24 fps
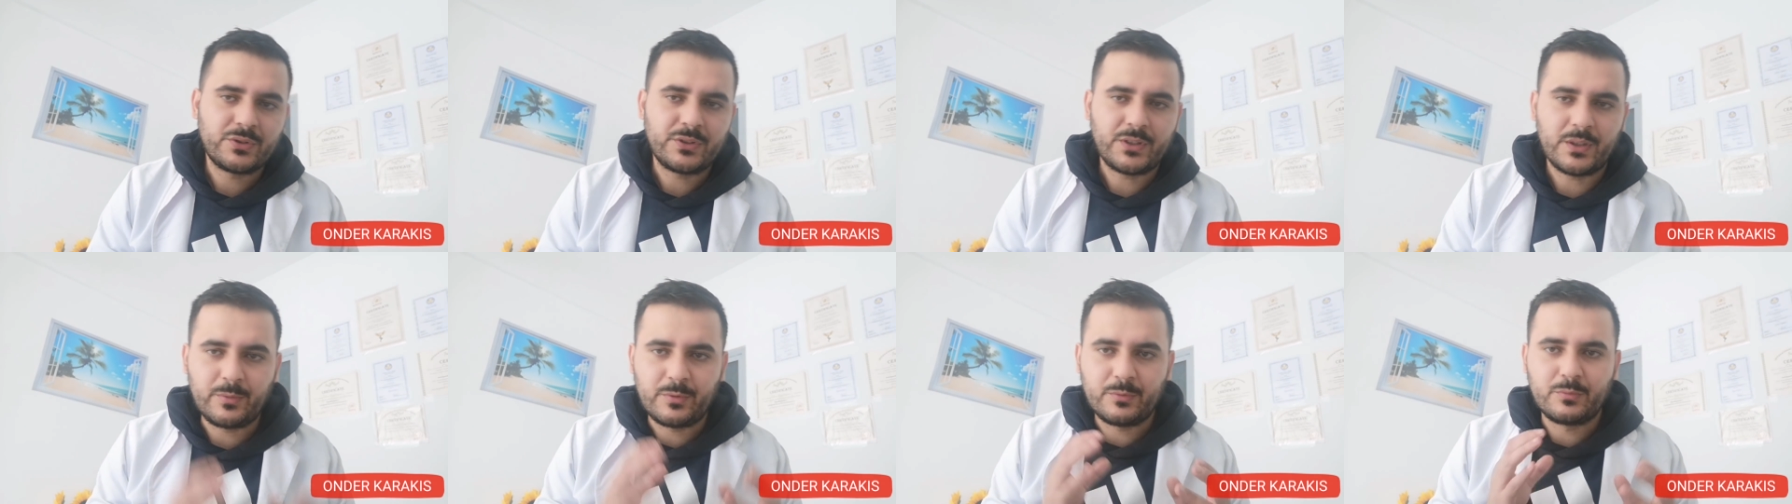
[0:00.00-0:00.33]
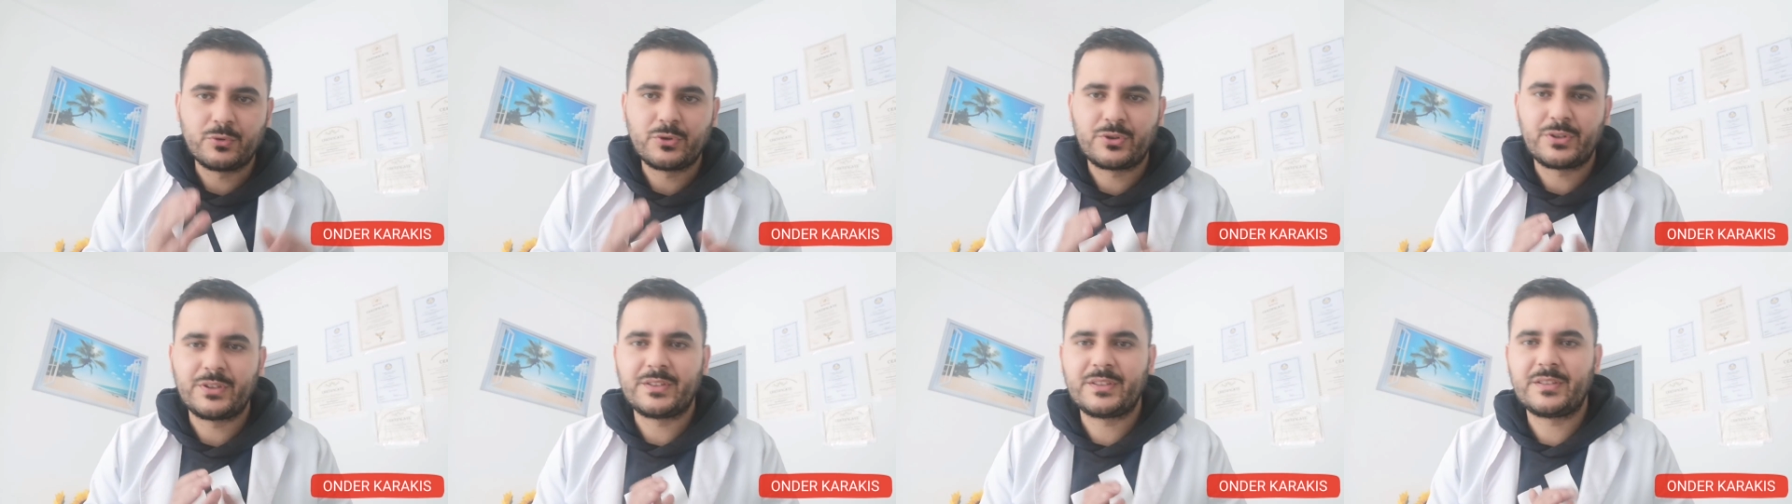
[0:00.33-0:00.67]

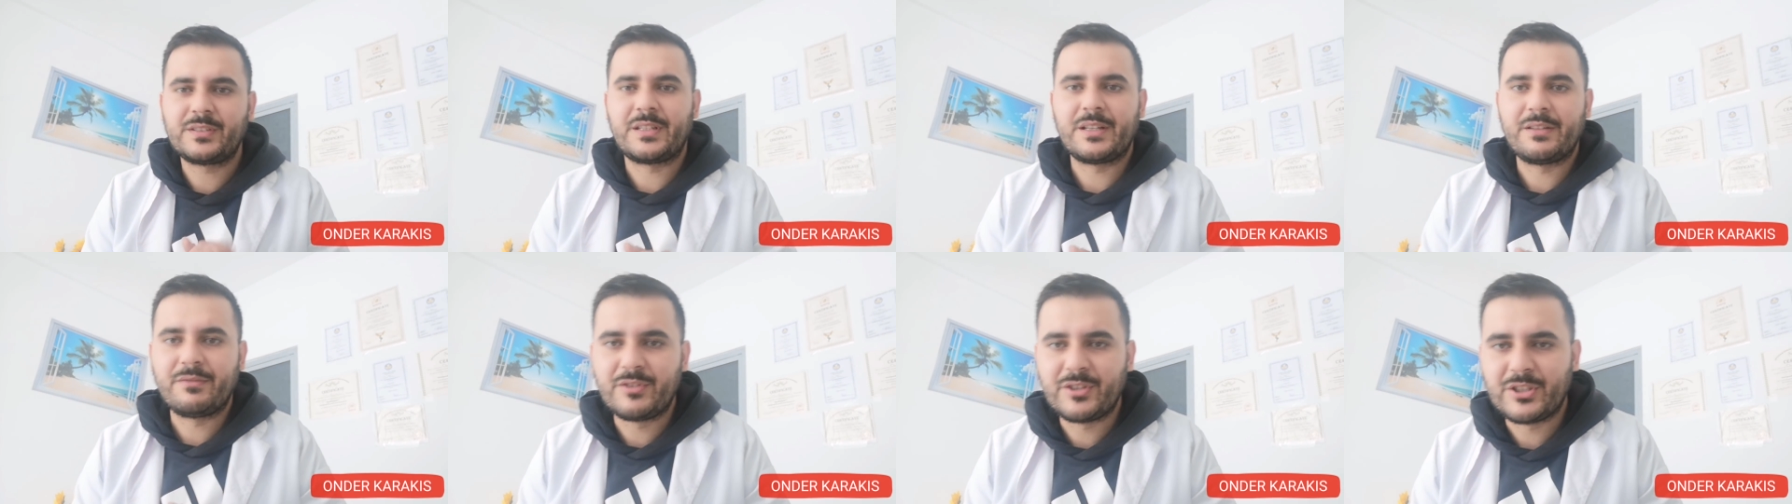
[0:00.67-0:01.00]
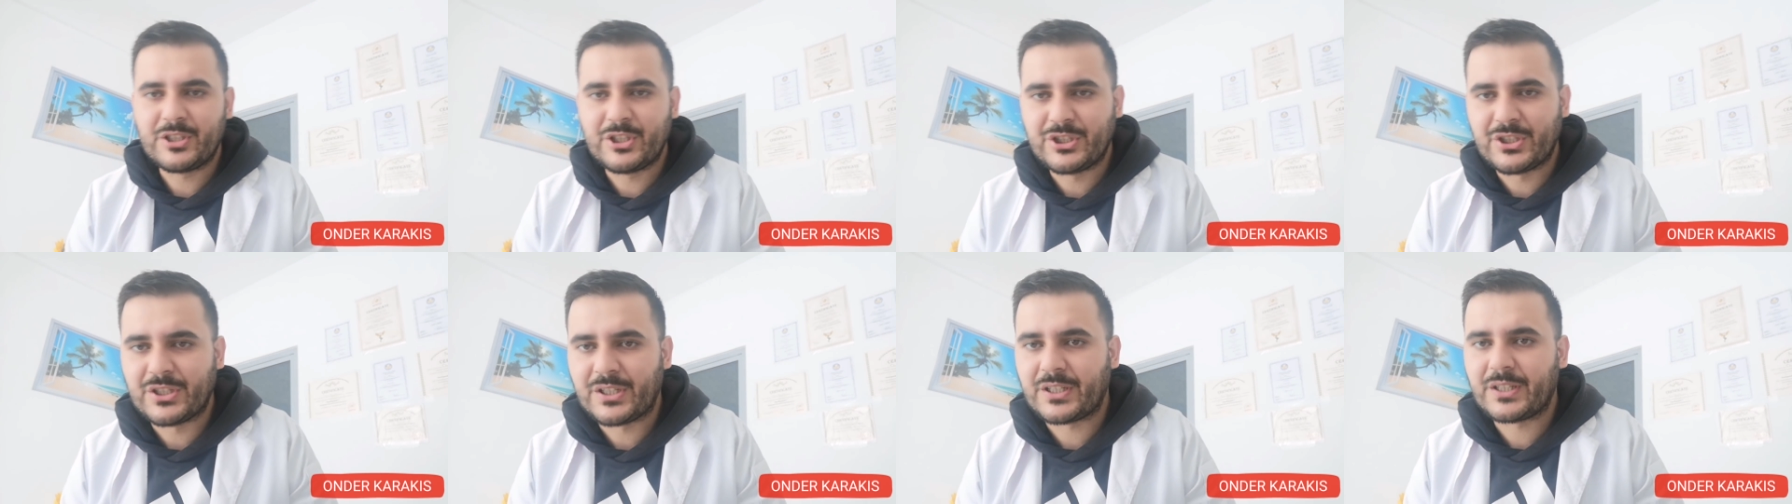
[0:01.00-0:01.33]
Tabii bu sizi
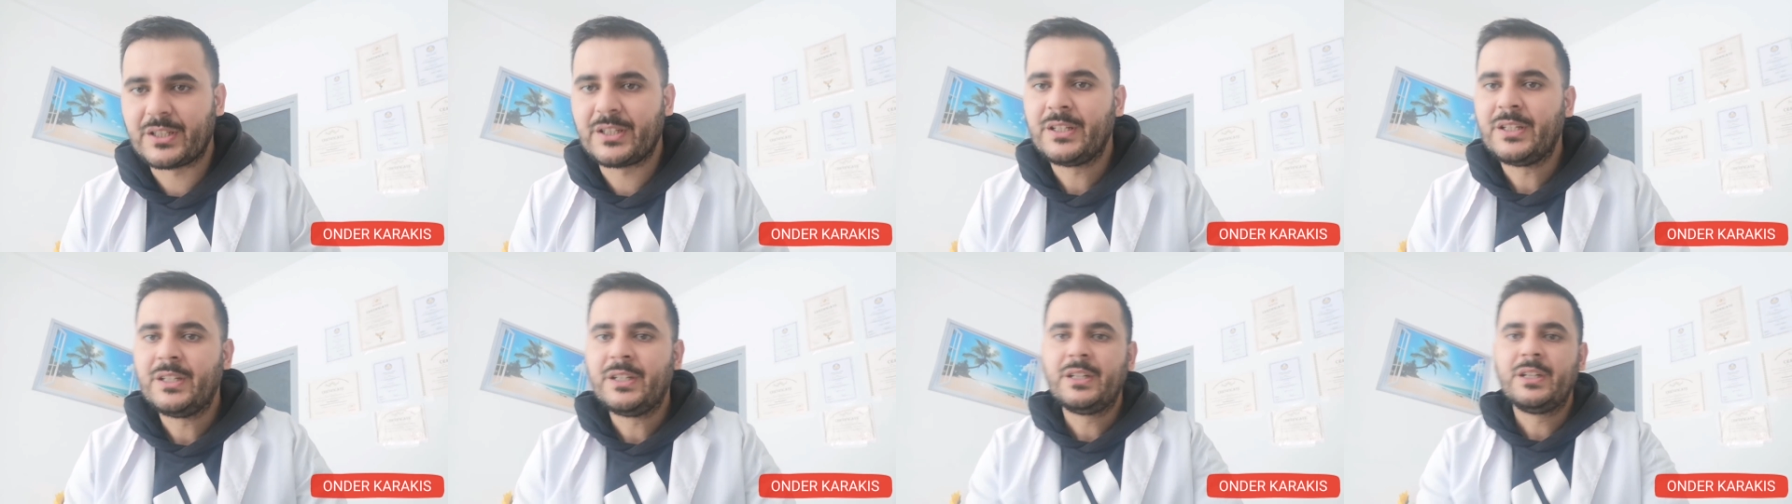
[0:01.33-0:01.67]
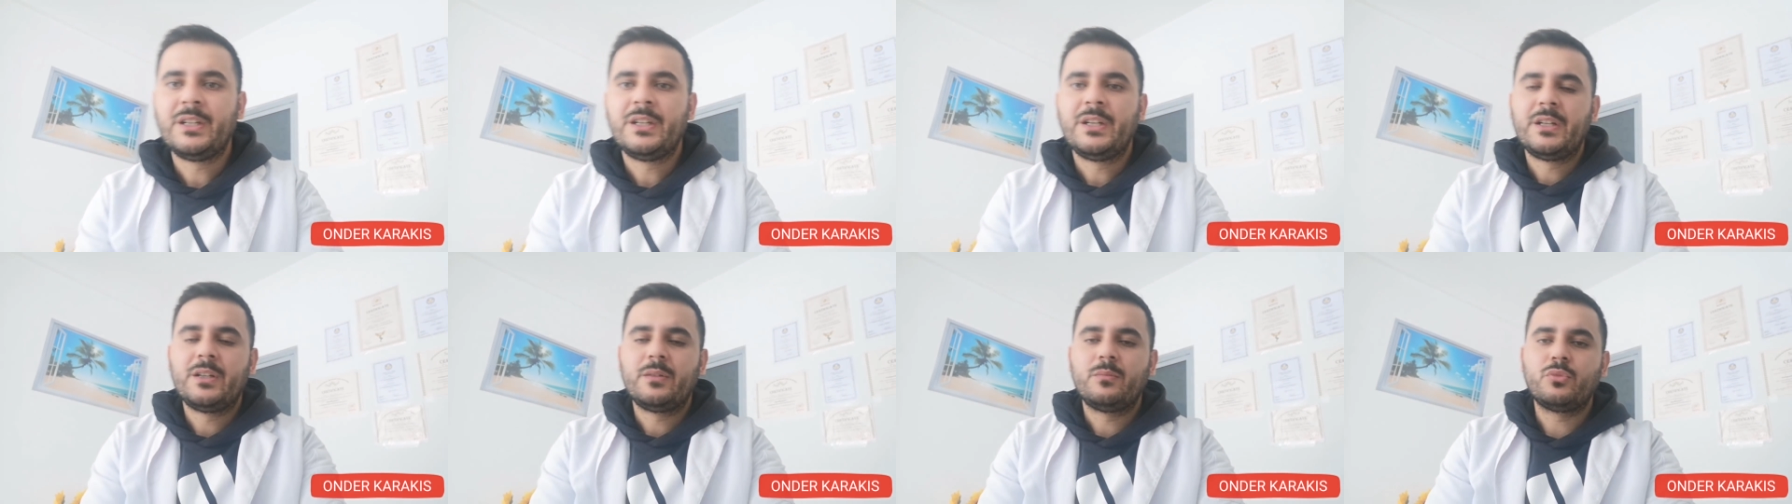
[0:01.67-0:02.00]
sevindirecek.
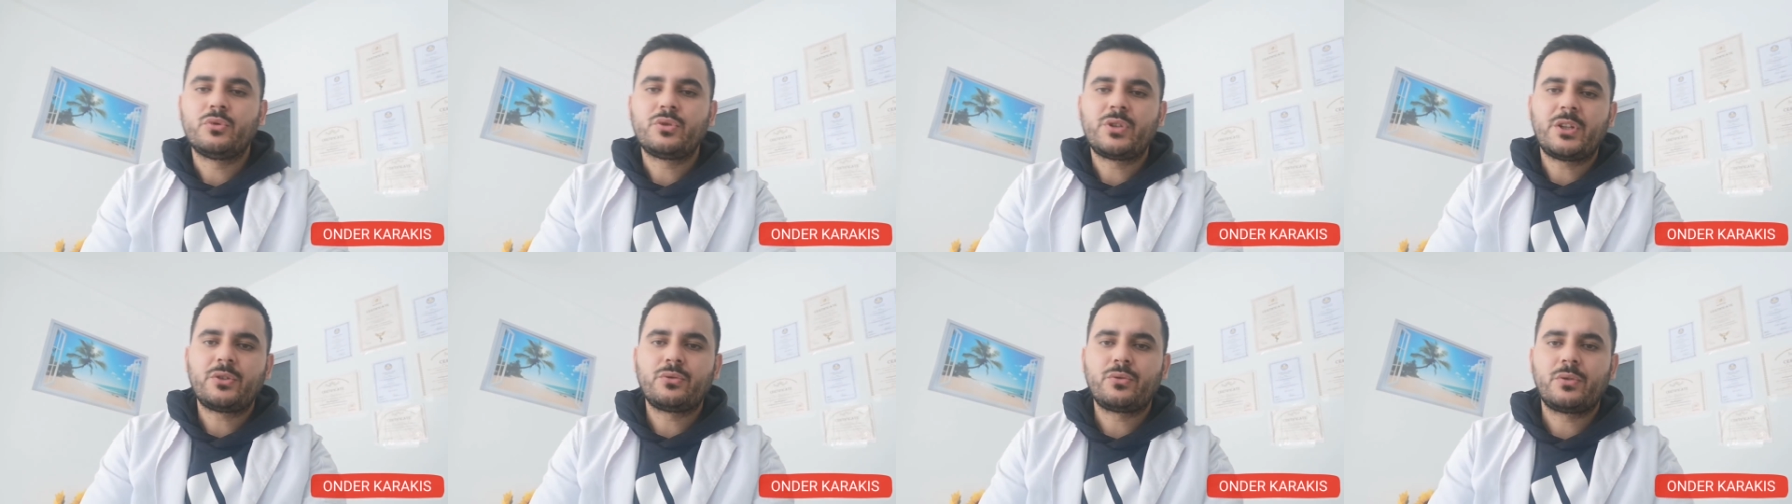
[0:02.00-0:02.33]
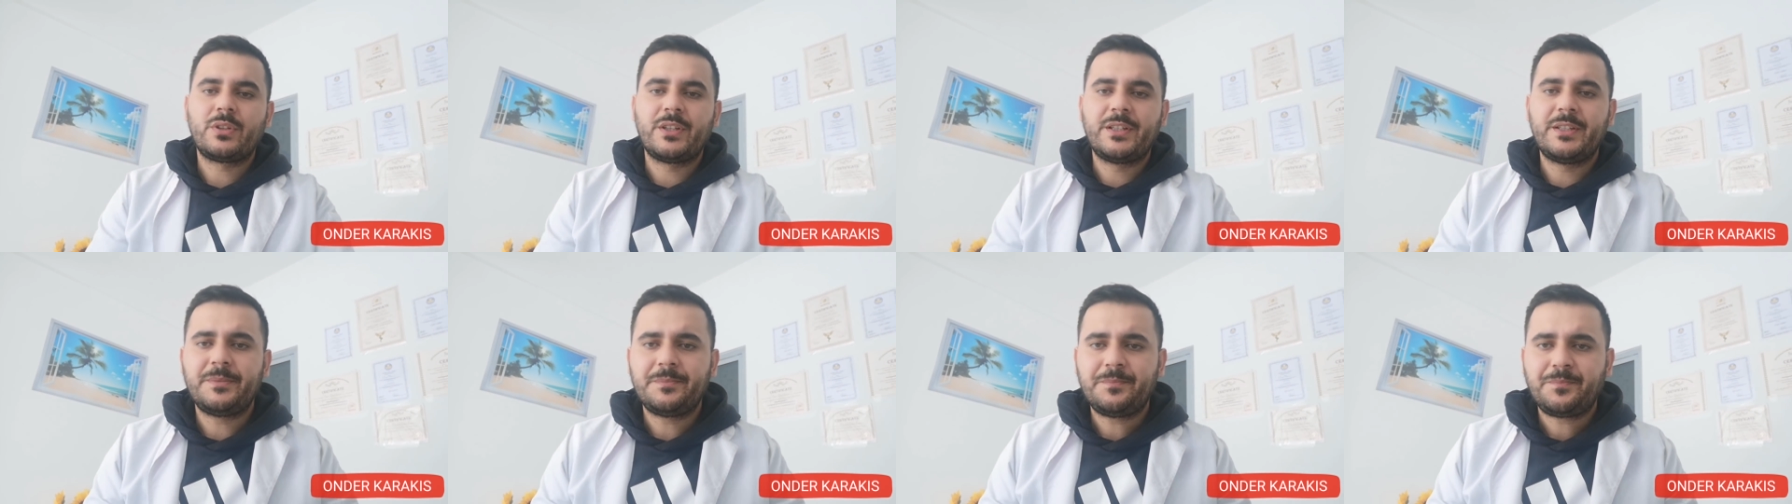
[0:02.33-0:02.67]
Bundan
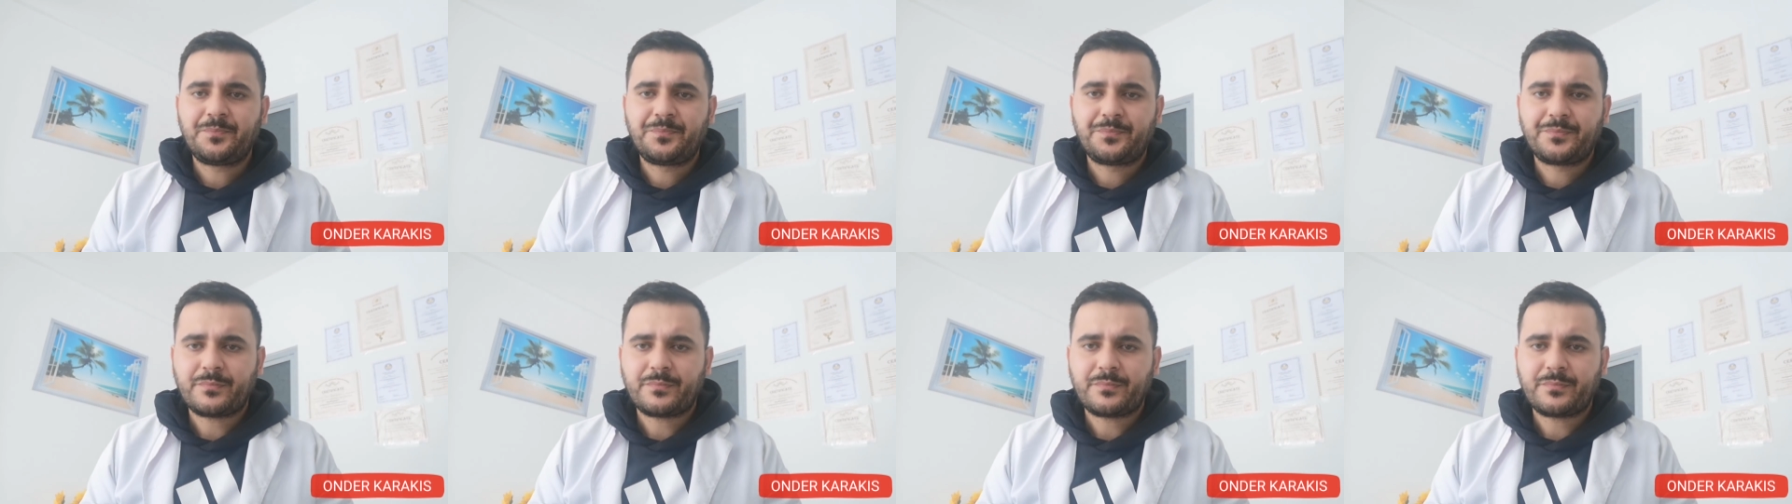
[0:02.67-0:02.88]
dolayı